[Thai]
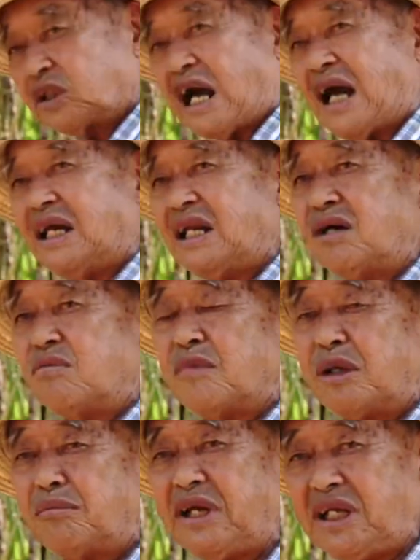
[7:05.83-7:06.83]
ก็ใช้แล้ว
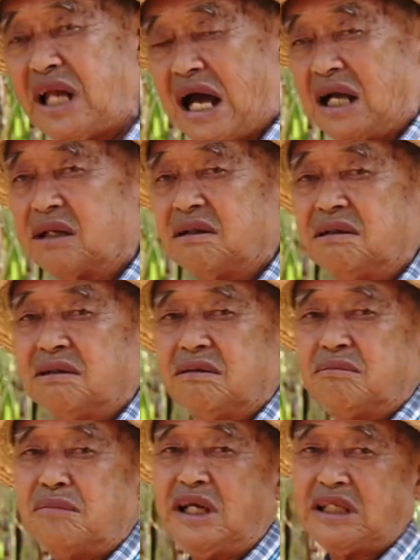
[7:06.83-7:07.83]
มันไม่หนัก
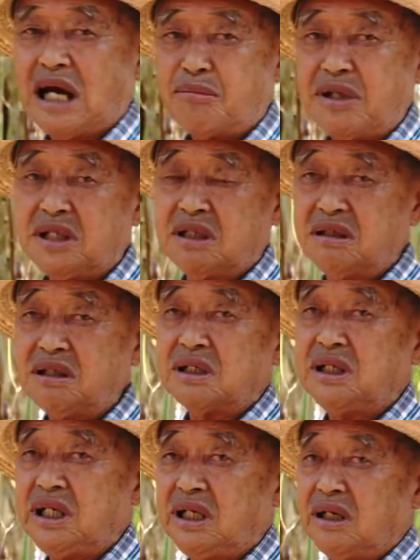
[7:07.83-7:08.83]
ไม่ทำให้เครื่อง
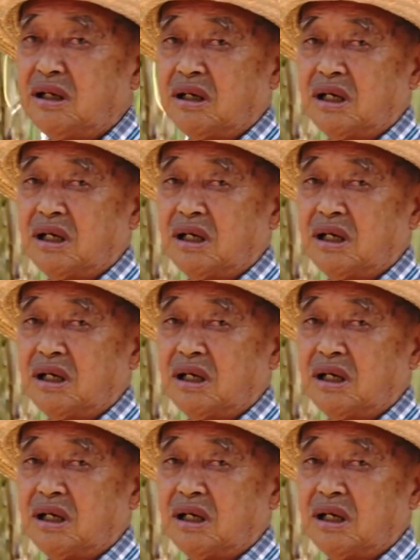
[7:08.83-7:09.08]
นี่